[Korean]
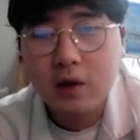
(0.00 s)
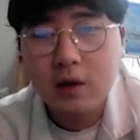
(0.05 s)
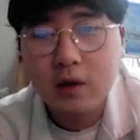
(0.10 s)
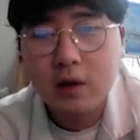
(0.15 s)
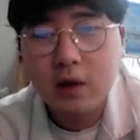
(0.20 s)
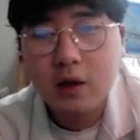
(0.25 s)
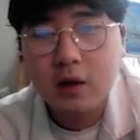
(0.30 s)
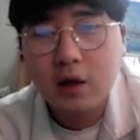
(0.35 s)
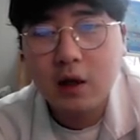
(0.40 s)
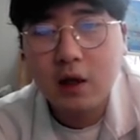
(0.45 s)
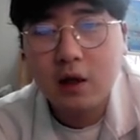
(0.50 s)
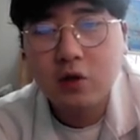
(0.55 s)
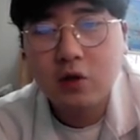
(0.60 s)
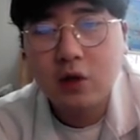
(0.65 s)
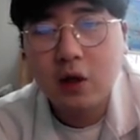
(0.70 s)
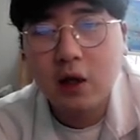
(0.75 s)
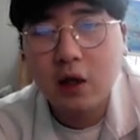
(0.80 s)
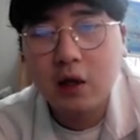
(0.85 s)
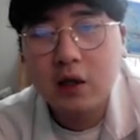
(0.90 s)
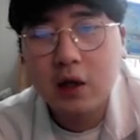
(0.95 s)
네, 이제
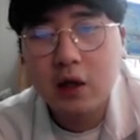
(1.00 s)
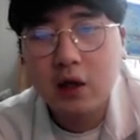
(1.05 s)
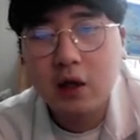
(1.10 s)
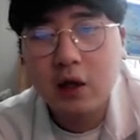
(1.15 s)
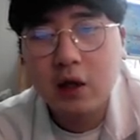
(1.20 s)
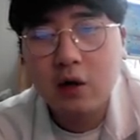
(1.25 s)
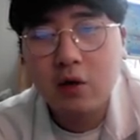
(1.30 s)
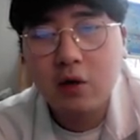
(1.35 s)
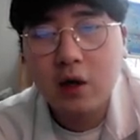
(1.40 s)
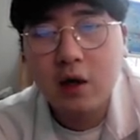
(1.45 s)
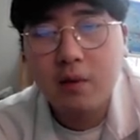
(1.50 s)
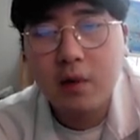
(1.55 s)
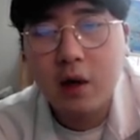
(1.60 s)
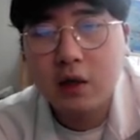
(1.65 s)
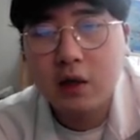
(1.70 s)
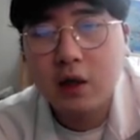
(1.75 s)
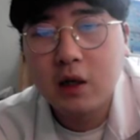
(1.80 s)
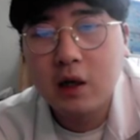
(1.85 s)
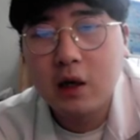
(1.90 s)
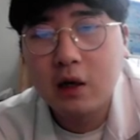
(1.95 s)
해충의 예찰을 하거나
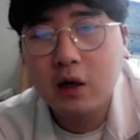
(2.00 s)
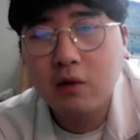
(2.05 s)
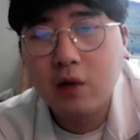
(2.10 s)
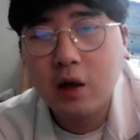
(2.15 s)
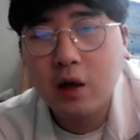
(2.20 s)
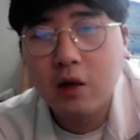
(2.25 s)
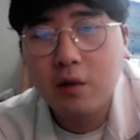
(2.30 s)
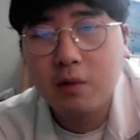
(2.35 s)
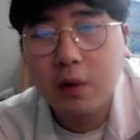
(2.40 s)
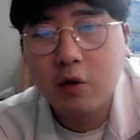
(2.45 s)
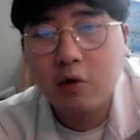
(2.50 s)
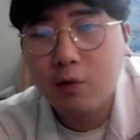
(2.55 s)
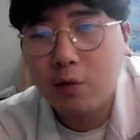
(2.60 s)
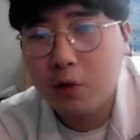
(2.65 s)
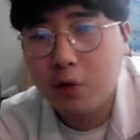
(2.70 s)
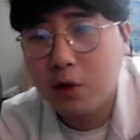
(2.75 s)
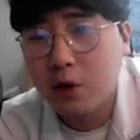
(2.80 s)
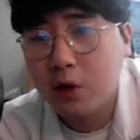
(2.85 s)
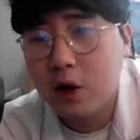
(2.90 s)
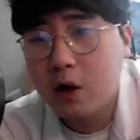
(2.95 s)
방제를 하기 위해서
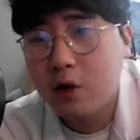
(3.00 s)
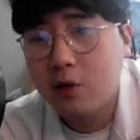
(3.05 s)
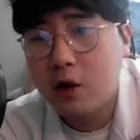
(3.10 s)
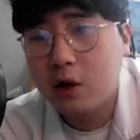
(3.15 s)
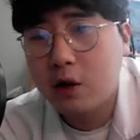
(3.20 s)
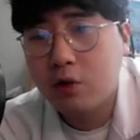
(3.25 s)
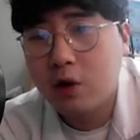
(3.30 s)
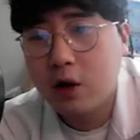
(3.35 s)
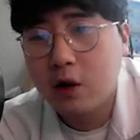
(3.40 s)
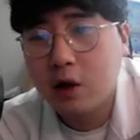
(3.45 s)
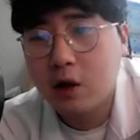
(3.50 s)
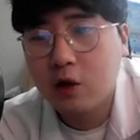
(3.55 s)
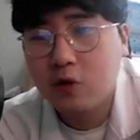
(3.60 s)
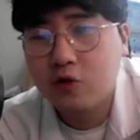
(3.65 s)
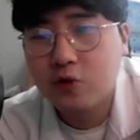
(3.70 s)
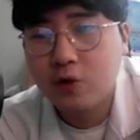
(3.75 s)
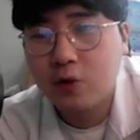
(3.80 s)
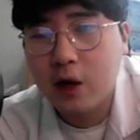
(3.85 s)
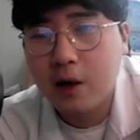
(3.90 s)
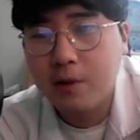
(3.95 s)
페로몬을 사용하기도 하는데,
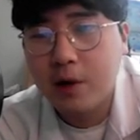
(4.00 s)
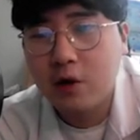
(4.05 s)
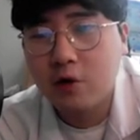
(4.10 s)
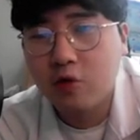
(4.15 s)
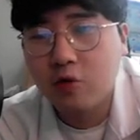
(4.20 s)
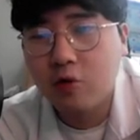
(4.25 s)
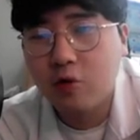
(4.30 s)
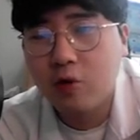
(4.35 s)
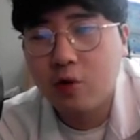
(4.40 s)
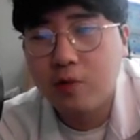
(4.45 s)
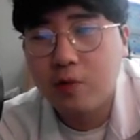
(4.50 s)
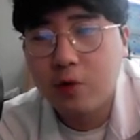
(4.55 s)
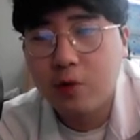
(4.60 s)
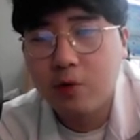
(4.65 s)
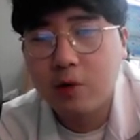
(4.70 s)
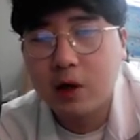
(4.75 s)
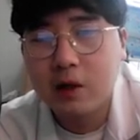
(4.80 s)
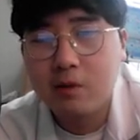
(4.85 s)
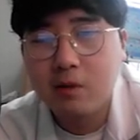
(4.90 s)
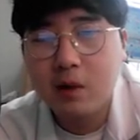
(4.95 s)
주로 나방류고
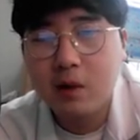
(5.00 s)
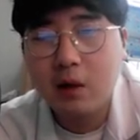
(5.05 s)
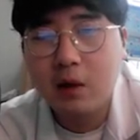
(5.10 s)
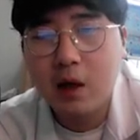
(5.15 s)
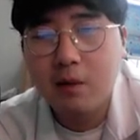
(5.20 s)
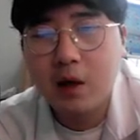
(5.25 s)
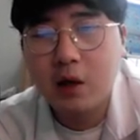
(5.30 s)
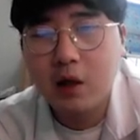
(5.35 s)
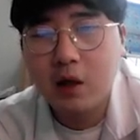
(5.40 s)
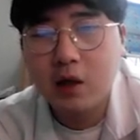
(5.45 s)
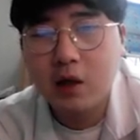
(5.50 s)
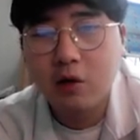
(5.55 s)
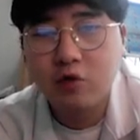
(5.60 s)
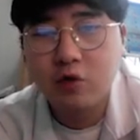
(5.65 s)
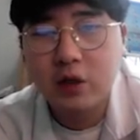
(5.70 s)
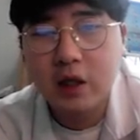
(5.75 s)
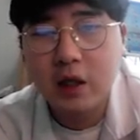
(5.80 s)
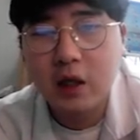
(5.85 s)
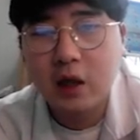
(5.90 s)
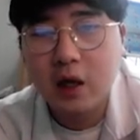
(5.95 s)
복숭아 심식나방이 자주
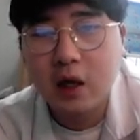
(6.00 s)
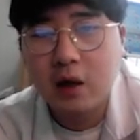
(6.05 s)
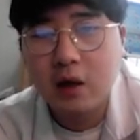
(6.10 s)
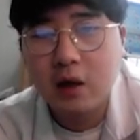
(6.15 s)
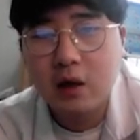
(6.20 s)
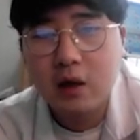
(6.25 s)
쓰인다.